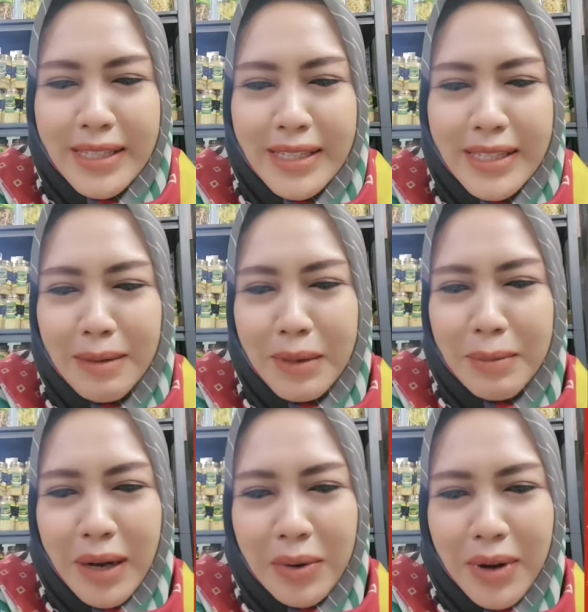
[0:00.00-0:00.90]
Sambal
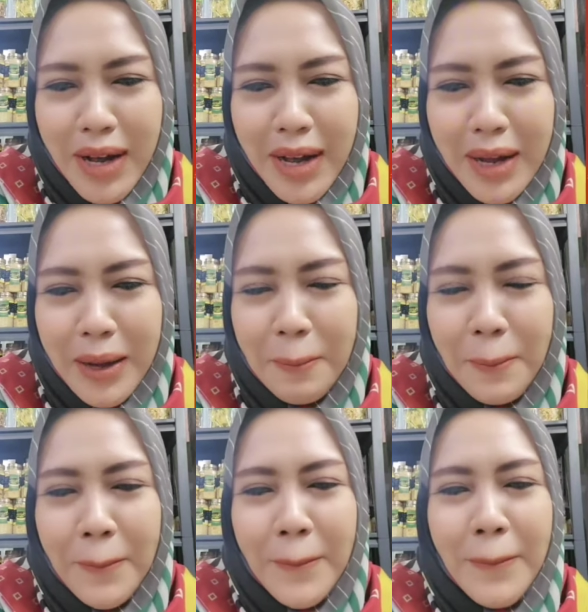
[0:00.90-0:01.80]
bawang
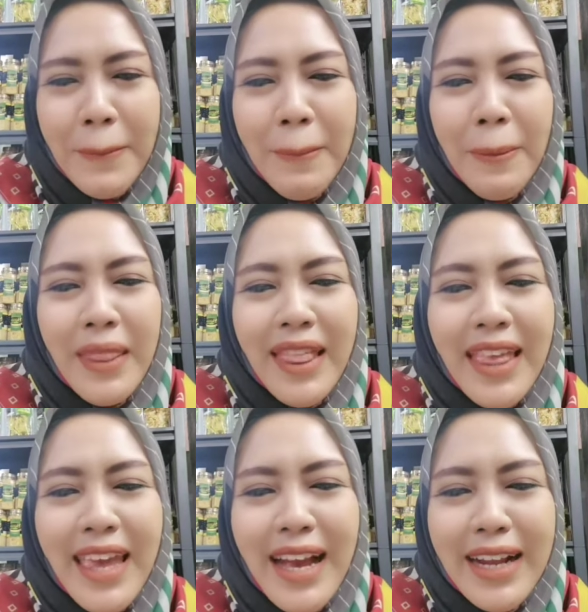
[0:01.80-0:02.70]

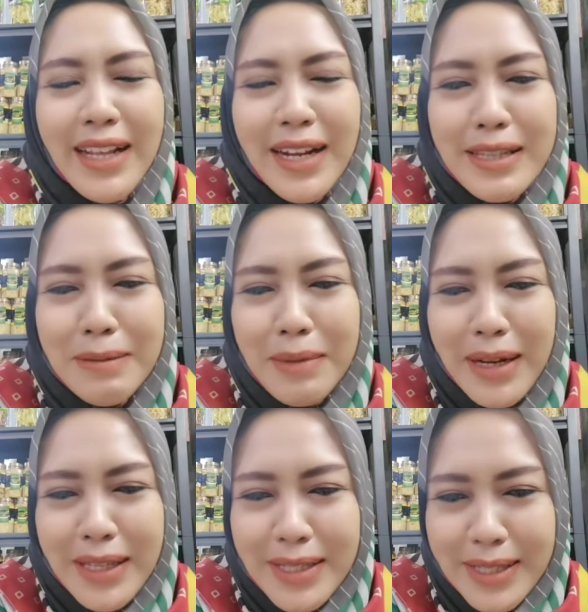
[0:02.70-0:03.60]
yang ada rasa
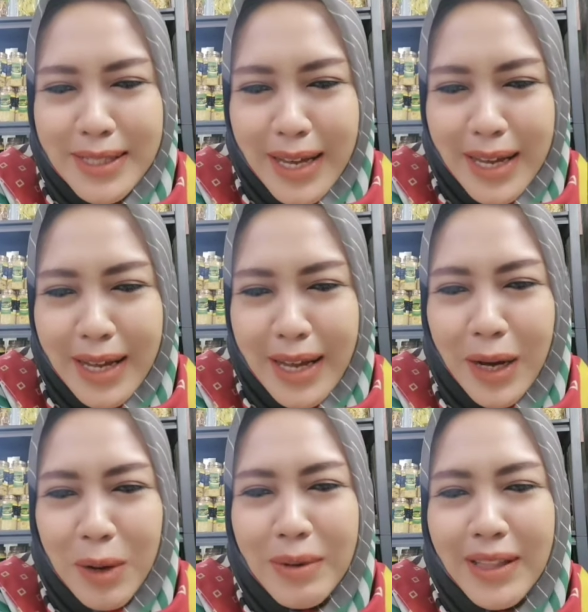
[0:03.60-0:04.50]
manisnya,
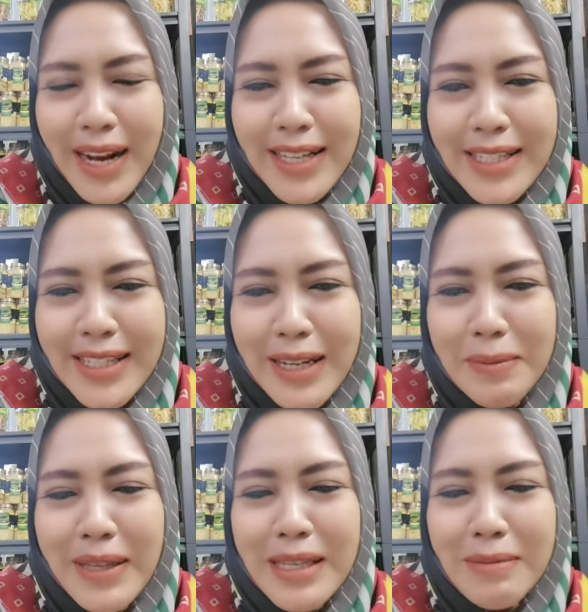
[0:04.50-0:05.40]
aroma terasi
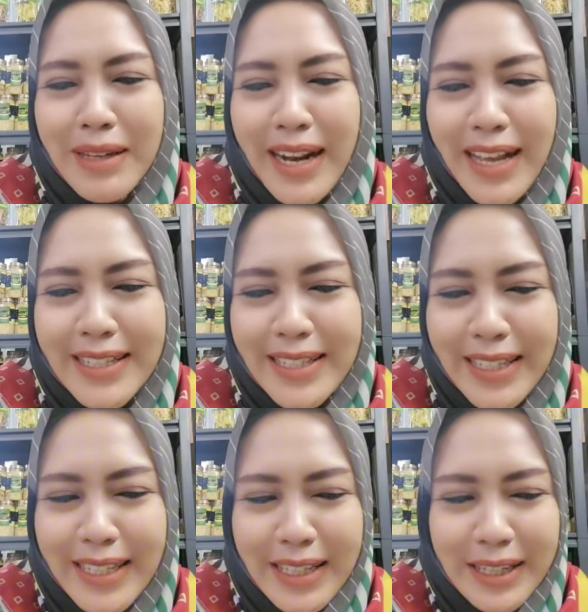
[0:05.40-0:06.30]
namanya sambal
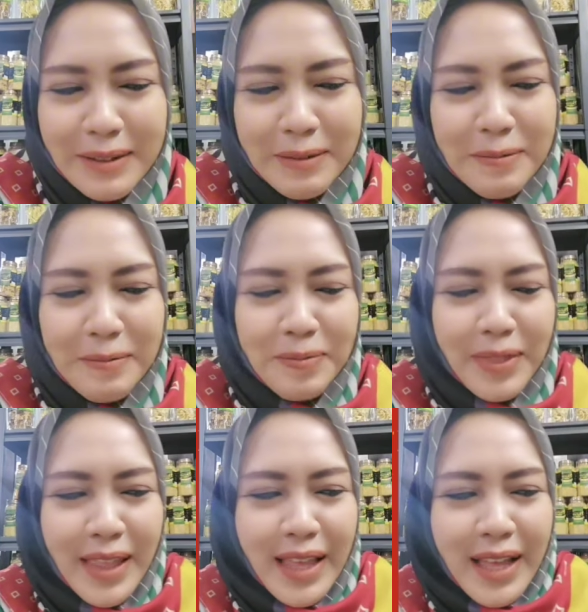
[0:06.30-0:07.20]
terasi.
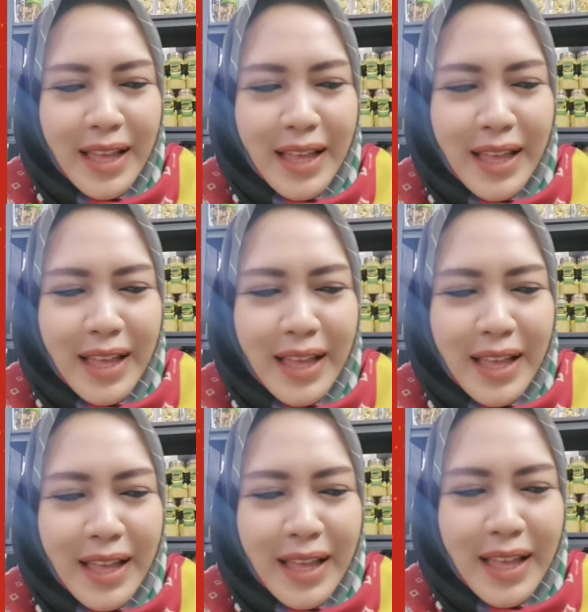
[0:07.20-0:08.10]

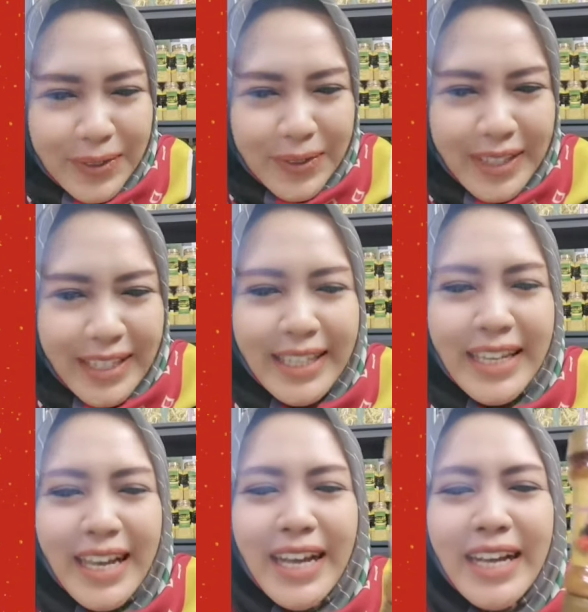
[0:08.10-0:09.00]
Lalu
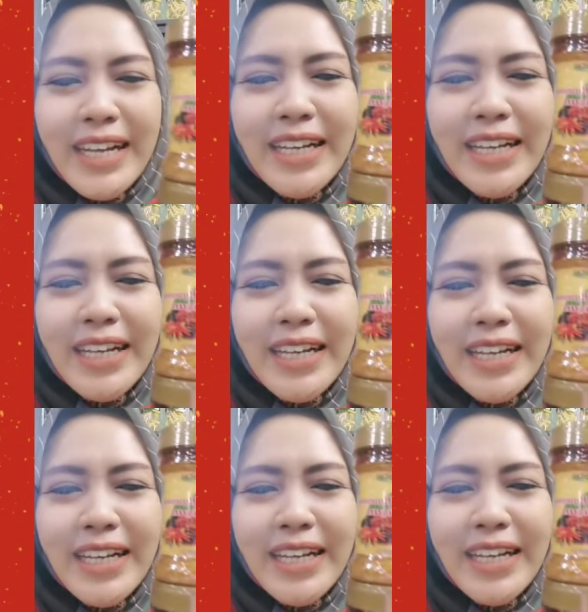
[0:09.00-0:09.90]
yang
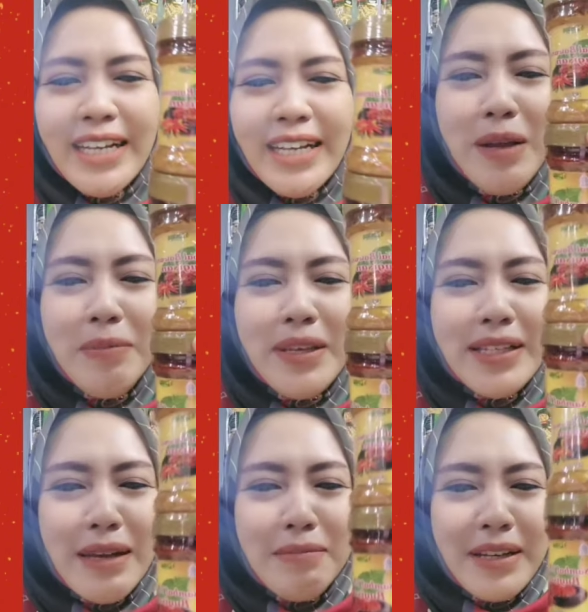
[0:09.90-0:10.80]
cabai hijau namanya
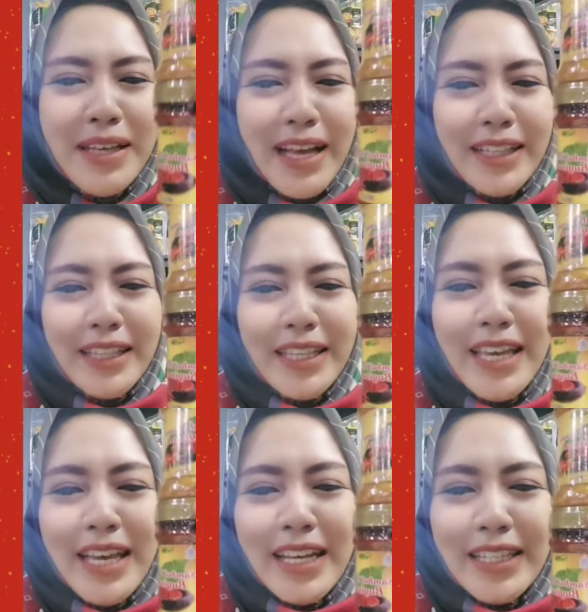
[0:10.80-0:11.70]
sambal yang yanti
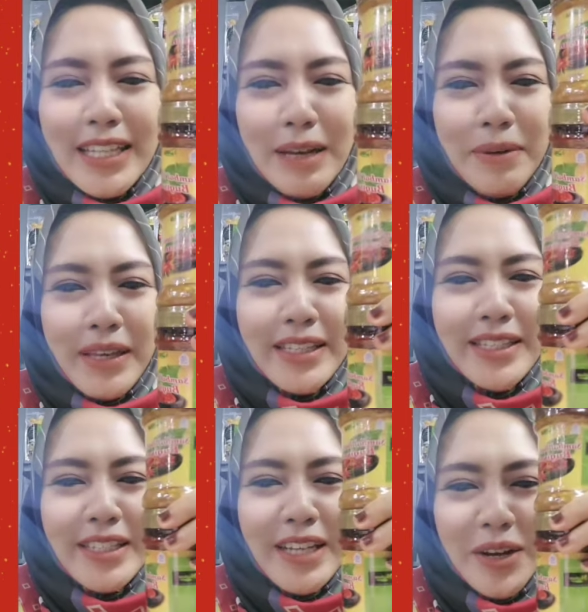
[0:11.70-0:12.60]
cabai
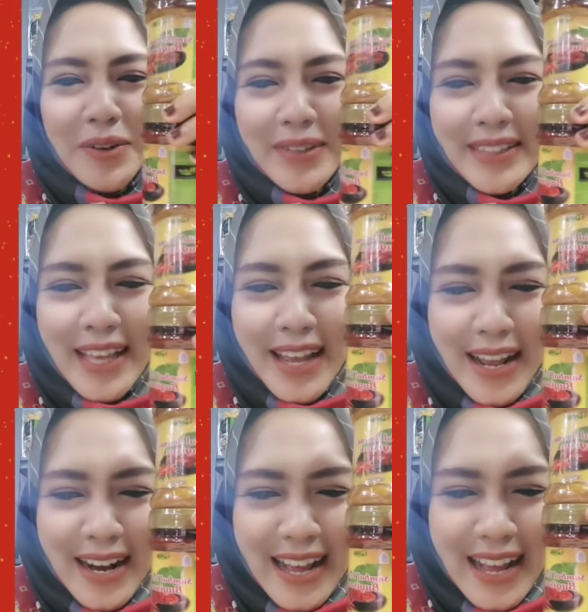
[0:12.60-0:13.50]
hijau.
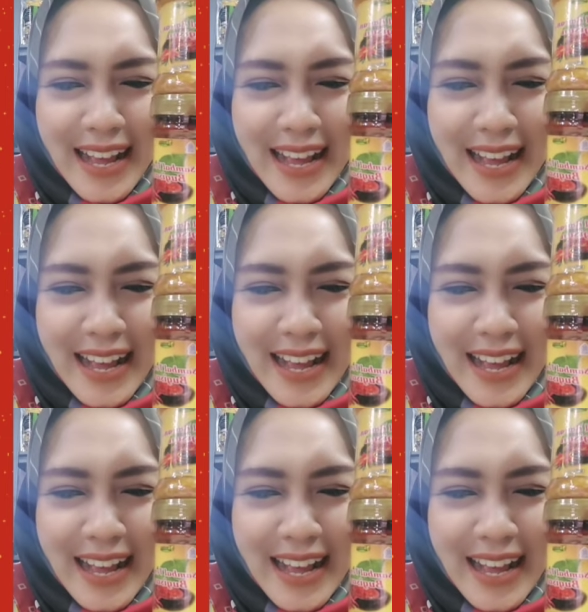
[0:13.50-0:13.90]
Tarara.